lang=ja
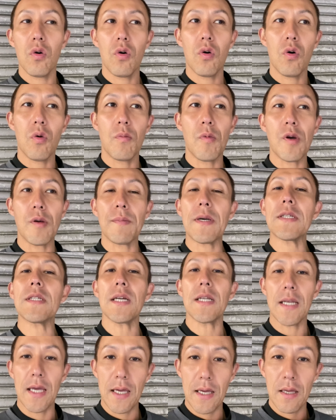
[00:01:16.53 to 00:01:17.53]
思いまし
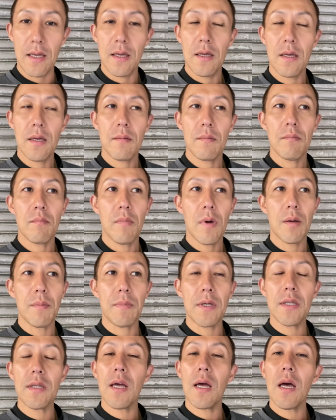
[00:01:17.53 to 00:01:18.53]
たねまあ
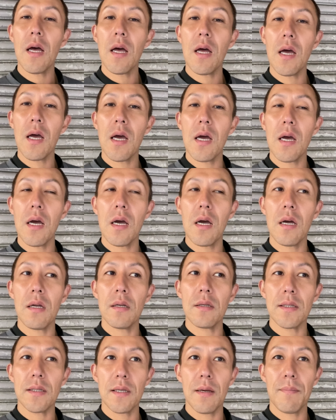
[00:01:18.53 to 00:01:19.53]
みんな
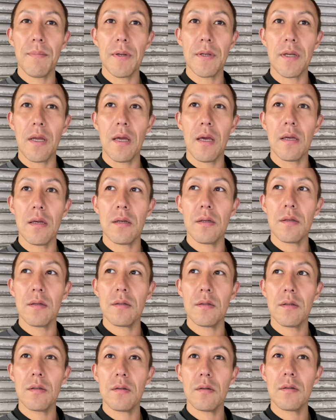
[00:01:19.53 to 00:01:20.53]
やっぱね
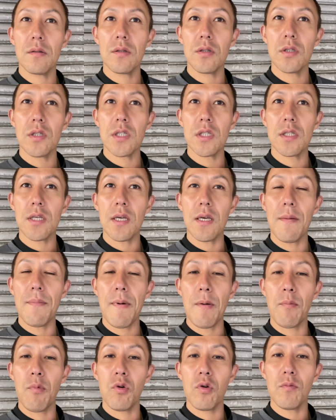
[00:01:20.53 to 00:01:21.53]
実際やっ
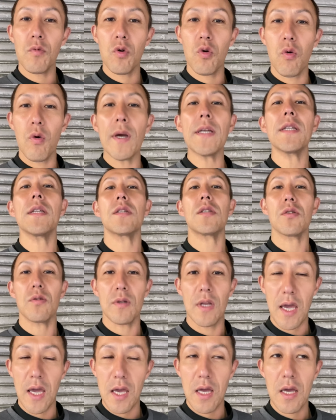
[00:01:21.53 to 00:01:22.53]
ぱ僕も怖いんですよ
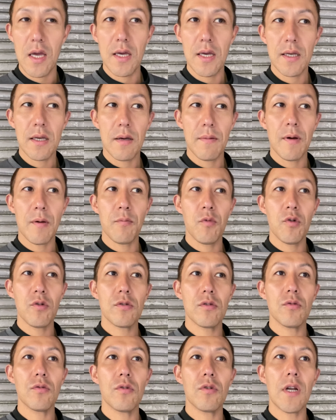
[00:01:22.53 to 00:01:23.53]
ね。妄
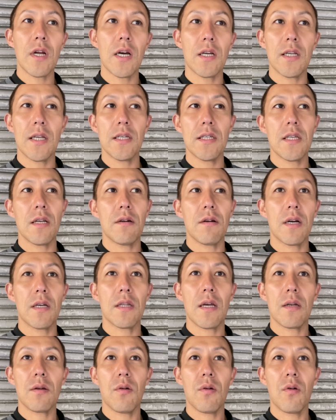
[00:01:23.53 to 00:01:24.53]
想の中で生きてる
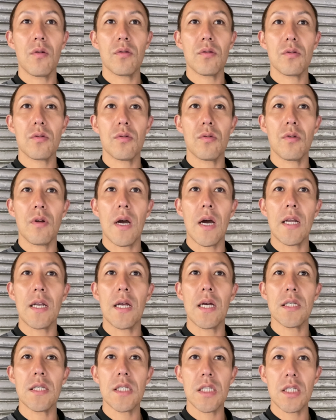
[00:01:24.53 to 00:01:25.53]
方のその
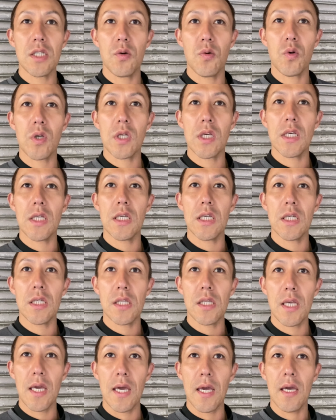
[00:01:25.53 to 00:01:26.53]
話を聞い
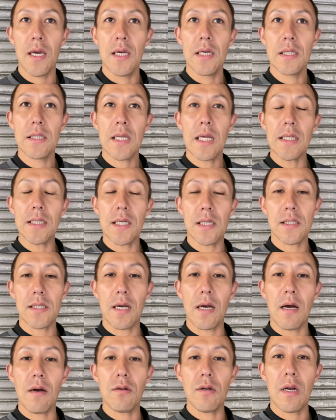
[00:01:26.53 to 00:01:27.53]
て何か
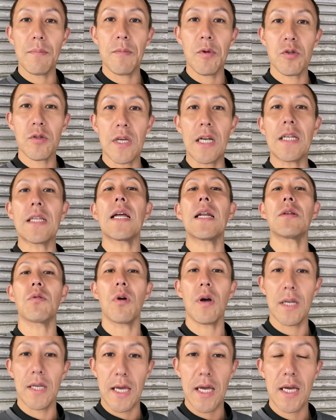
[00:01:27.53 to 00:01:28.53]
逆恨みをされたりと
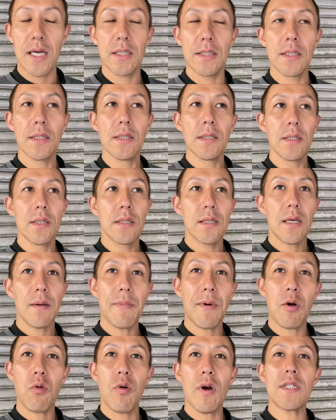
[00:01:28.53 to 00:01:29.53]
かねやっ
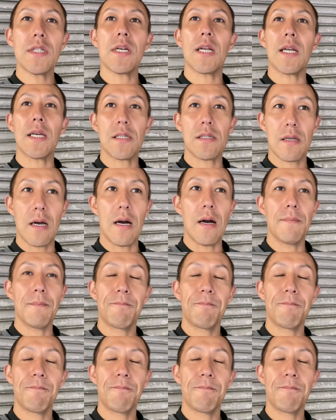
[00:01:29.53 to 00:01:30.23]
ぱ怖いじゃないですか。